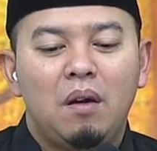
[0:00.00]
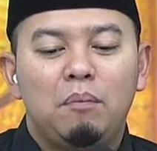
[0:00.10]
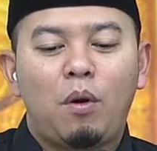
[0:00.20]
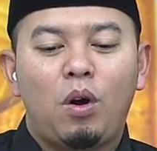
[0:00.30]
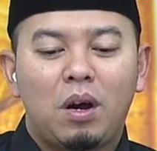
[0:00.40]

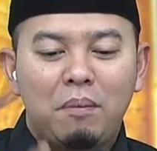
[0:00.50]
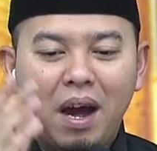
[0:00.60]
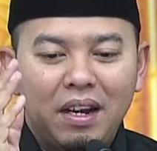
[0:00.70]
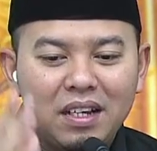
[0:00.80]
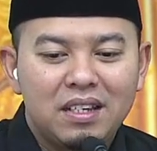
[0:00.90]
Mau
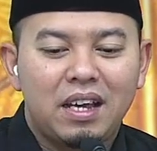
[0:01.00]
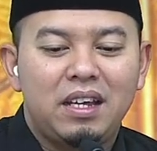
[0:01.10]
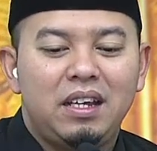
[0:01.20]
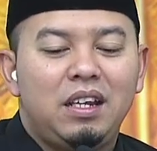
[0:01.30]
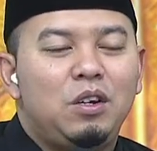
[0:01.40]
kemana saya
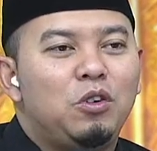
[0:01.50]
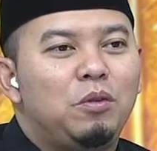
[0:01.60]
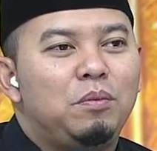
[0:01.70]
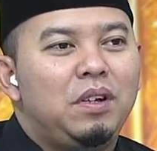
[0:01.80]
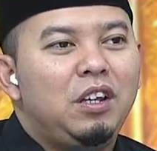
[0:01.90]
hidup?
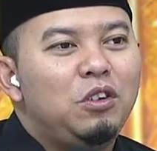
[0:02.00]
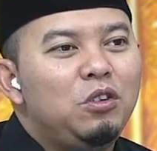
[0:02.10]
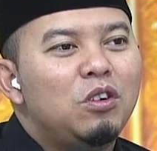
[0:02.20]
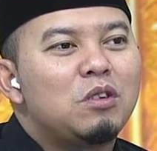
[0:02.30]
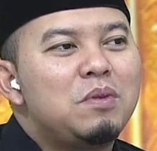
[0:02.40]
Itu tuh
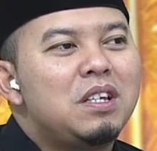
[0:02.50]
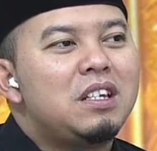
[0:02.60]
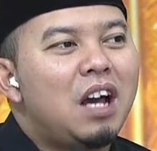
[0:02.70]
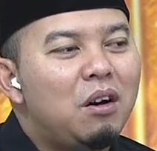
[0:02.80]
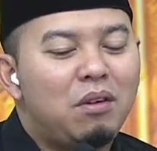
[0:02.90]
harus bisa
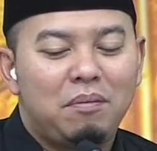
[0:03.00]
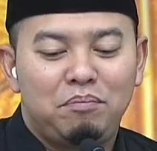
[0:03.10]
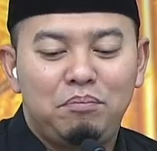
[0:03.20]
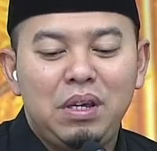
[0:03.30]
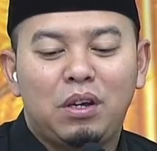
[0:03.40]
jawab.
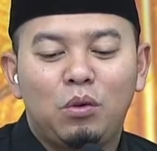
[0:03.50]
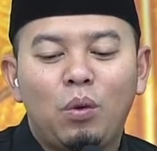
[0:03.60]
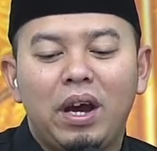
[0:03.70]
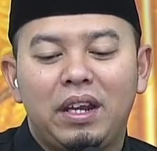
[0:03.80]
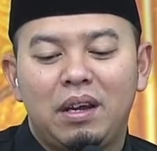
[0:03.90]
Big
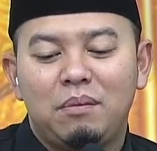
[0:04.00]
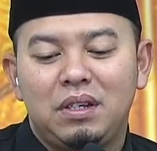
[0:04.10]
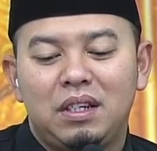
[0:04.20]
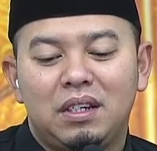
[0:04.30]
why namanya.